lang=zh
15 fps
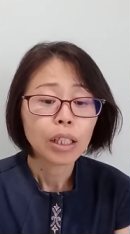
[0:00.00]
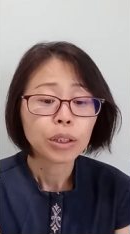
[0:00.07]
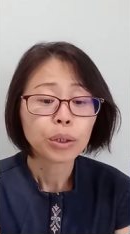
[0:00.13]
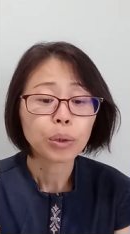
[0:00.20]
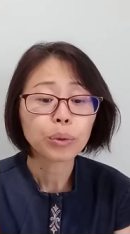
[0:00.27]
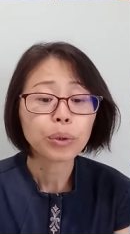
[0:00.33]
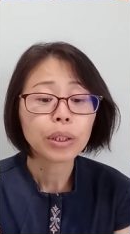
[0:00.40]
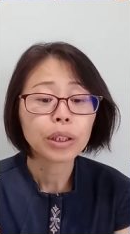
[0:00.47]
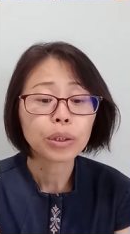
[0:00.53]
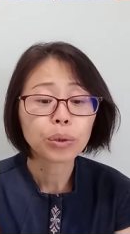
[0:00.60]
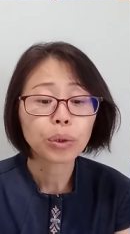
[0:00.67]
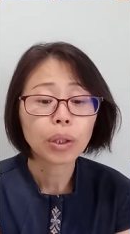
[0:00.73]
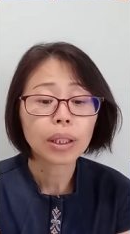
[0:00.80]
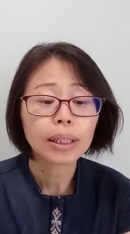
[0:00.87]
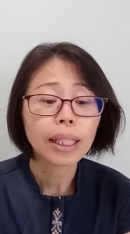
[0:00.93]
球队
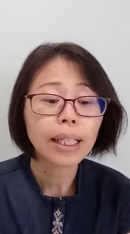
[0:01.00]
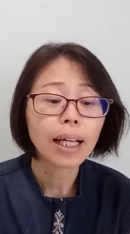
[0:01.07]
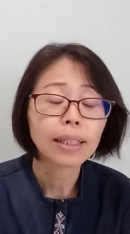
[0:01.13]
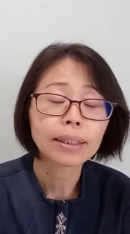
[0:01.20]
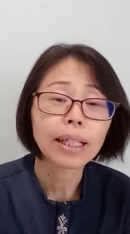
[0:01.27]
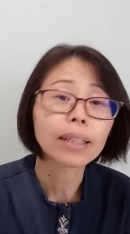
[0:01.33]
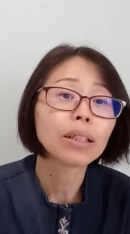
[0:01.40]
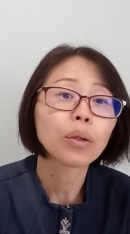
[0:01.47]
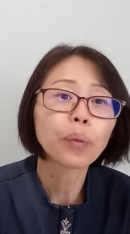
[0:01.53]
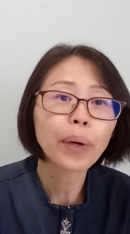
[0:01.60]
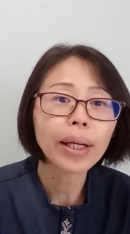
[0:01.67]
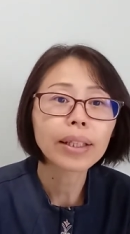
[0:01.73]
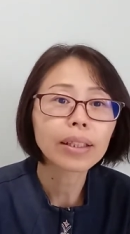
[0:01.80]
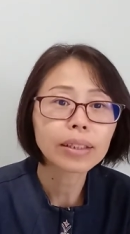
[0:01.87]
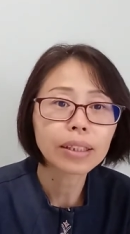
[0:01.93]
说那样才能
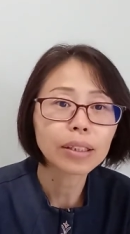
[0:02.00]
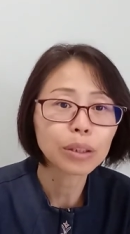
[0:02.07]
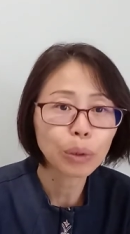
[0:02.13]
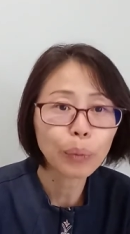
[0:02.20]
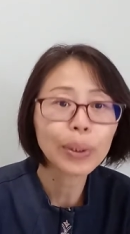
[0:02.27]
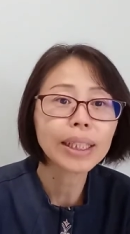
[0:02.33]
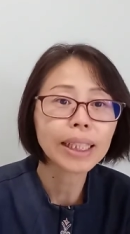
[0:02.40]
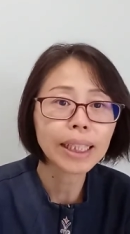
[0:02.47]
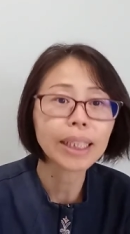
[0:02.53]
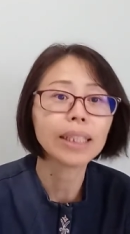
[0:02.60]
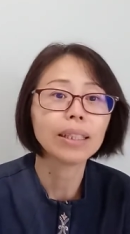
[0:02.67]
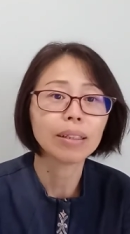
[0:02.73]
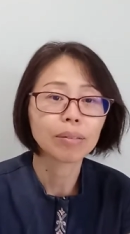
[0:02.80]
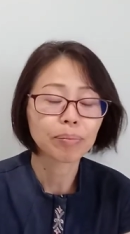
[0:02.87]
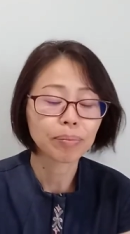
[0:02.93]
快点解决问
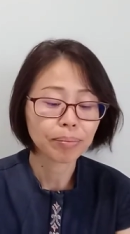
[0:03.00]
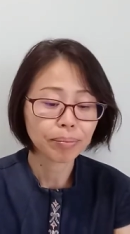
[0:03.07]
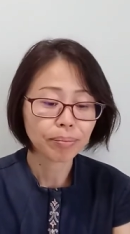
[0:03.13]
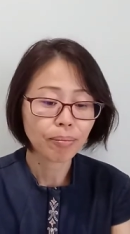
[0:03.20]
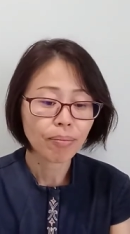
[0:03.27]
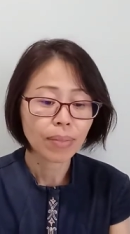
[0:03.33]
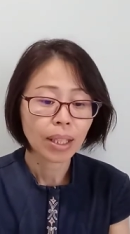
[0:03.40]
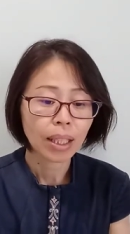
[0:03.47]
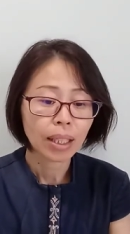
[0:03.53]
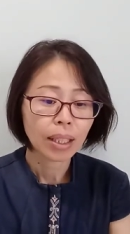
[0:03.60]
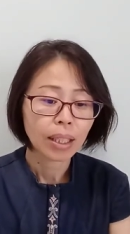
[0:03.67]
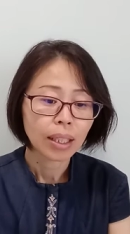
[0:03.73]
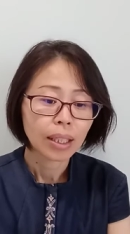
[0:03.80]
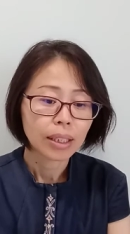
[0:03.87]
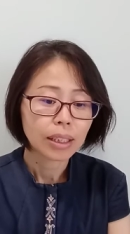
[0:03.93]
题。
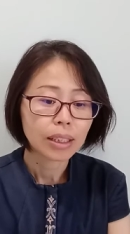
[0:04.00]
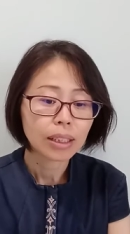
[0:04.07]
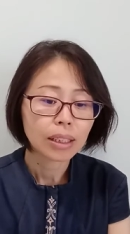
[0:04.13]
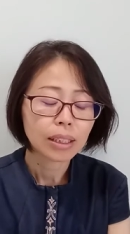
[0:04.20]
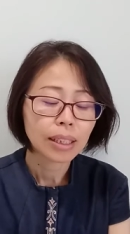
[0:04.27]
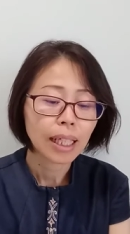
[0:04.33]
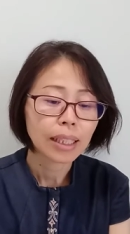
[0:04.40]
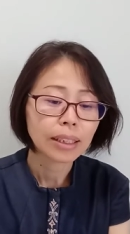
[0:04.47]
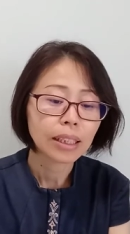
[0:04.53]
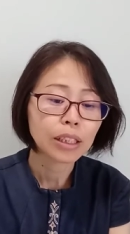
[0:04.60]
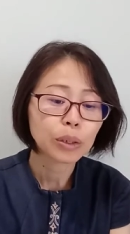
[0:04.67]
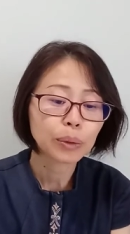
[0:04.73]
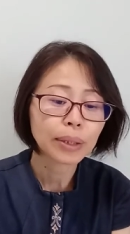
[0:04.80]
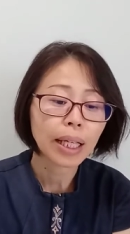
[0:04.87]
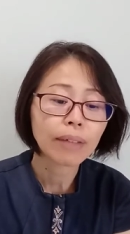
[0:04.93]
这是他接
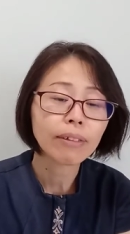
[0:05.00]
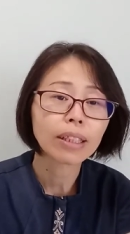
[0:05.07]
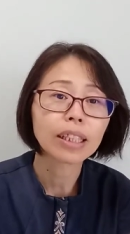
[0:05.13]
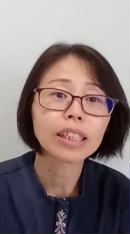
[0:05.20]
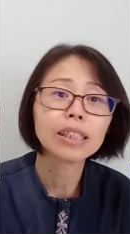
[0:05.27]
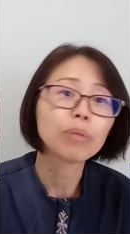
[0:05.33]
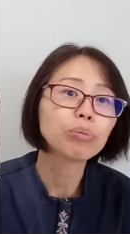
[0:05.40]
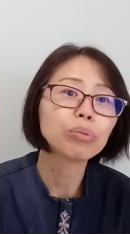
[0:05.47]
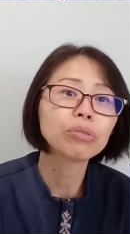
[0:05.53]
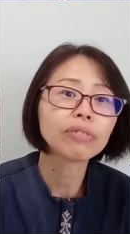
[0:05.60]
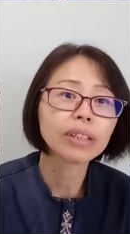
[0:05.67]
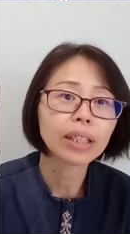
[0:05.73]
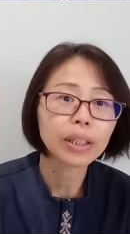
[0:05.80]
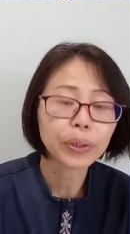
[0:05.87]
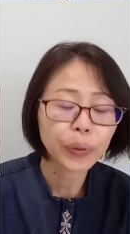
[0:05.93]
受采访的一些部
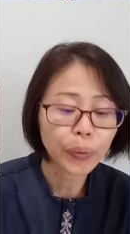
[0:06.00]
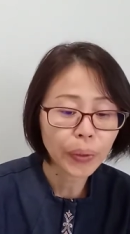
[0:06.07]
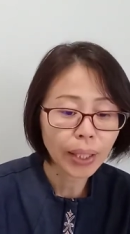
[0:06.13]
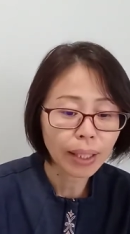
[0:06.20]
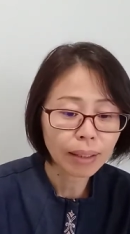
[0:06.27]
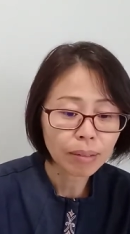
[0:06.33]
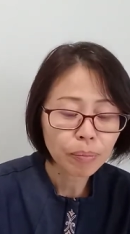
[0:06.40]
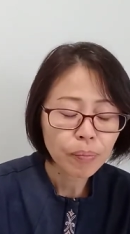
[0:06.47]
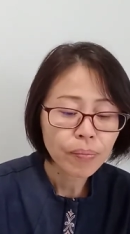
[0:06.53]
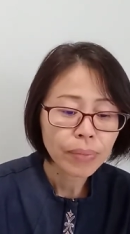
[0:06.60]
分内容哈。